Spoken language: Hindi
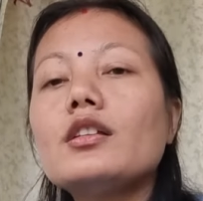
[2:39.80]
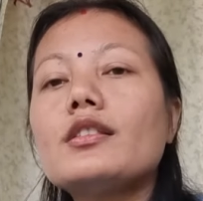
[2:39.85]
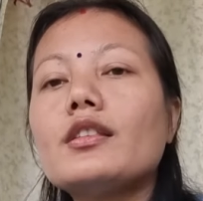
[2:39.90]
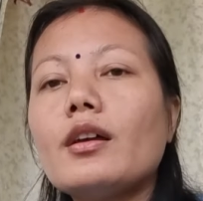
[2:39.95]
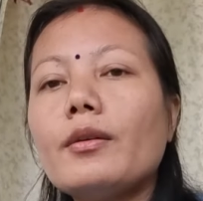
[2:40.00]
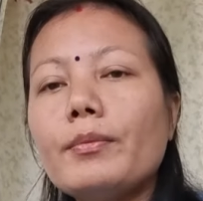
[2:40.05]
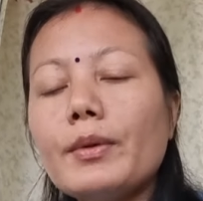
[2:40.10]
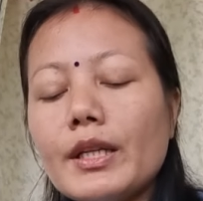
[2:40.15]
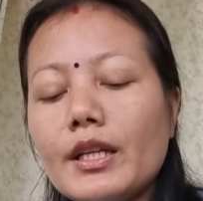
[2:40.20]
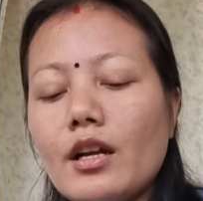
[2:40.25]

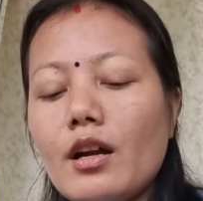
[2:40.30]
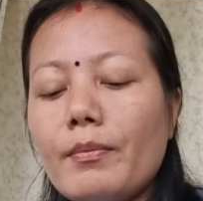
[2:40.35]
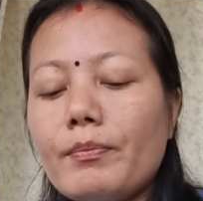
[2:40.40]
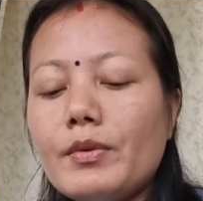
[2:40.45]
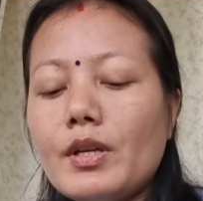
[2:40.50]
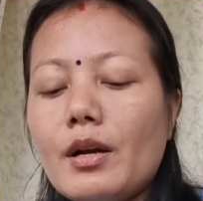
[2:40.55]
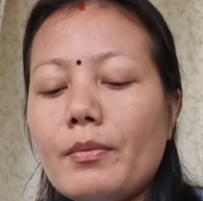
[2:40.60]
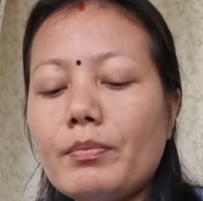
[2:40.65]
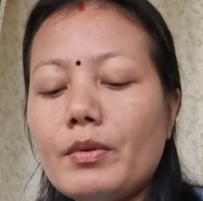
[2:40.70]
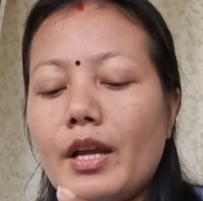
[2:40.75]
सभी का
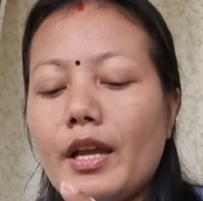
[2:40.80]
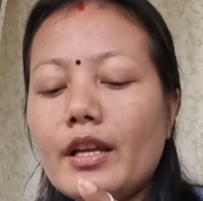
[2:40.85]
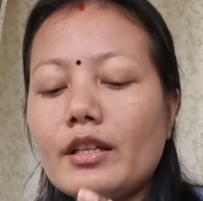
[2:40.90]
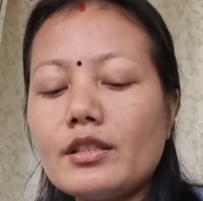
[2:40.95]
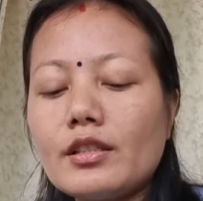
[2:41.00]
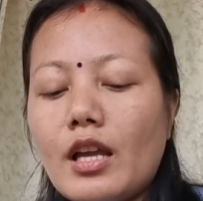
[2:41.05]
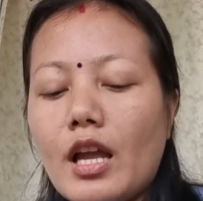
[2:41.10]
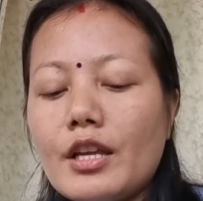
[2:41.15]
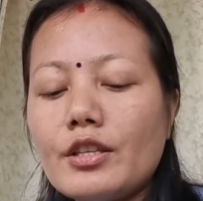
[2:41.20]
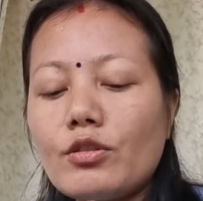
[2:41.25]
अपना अपना एक
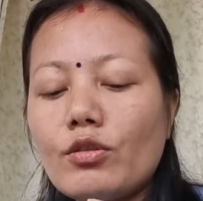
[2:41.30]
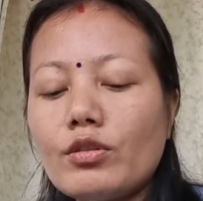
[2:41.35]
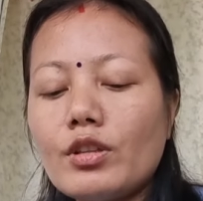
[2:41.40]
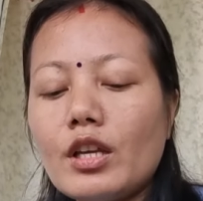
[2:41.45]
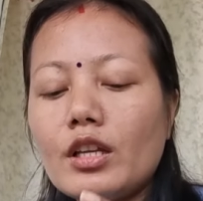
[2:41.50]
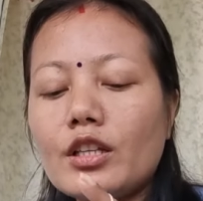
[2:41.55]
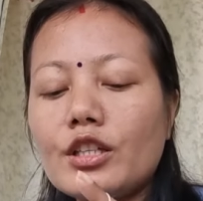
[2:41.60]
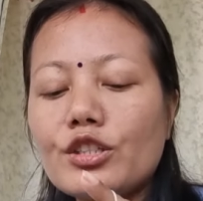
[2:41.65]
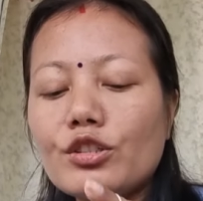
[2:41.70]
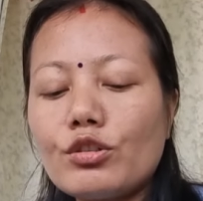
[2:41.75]
साइज होता
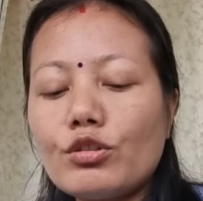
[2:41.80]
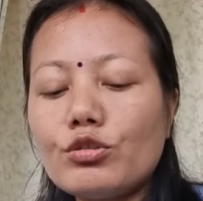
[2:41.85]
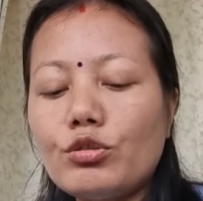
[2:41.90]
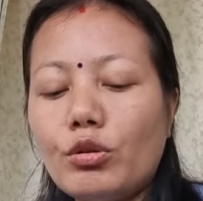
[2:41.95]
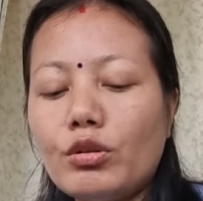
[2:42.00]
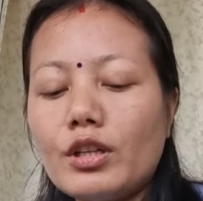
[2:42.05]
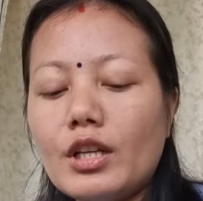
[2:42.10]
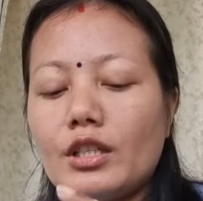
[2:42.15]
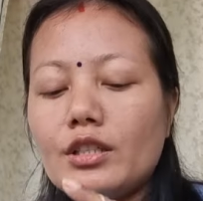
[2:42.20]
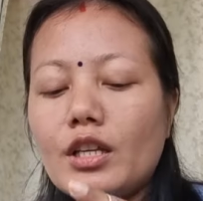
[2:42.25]
है किसी को
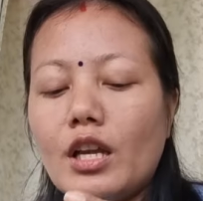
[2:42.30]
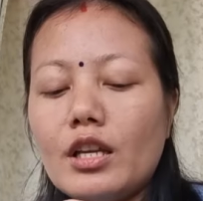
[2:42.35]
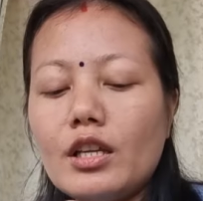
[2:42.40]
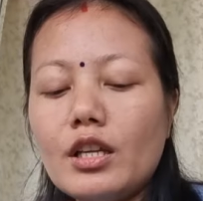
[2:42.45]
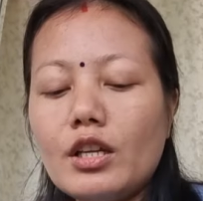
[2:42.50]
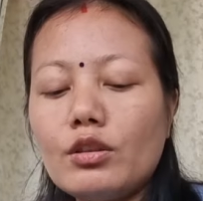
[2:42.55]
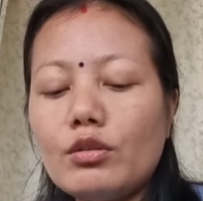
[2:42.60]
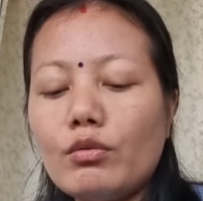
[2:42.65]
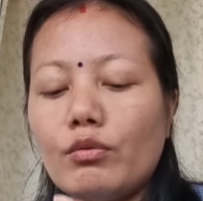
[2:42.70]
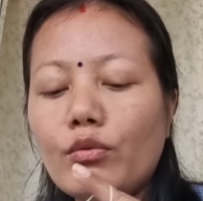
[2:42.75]
छोटा
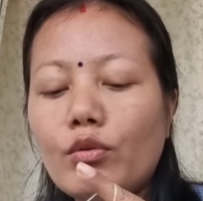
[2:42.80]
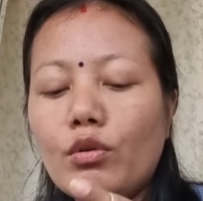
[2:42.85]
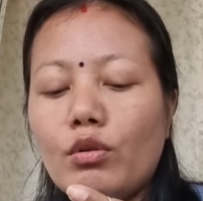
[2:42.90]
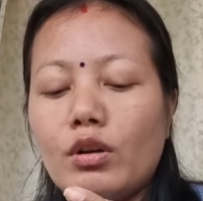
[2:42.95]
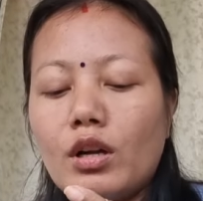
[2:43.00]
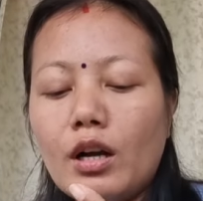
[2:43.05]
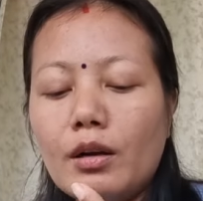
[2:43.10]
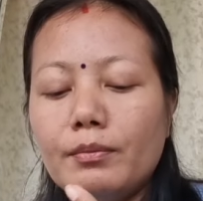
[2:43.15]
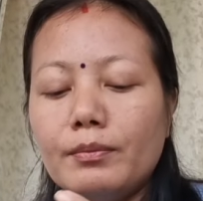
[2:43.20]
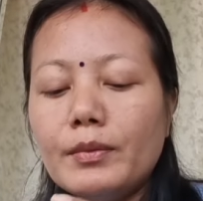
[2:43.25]
चाहिए तो वो
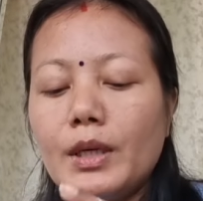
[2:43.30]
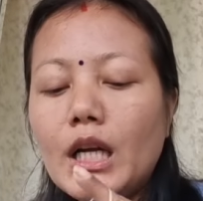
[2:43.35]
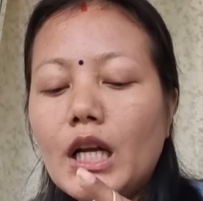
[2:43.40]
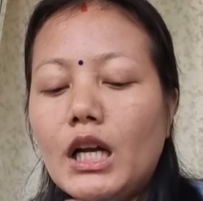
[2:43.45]
कम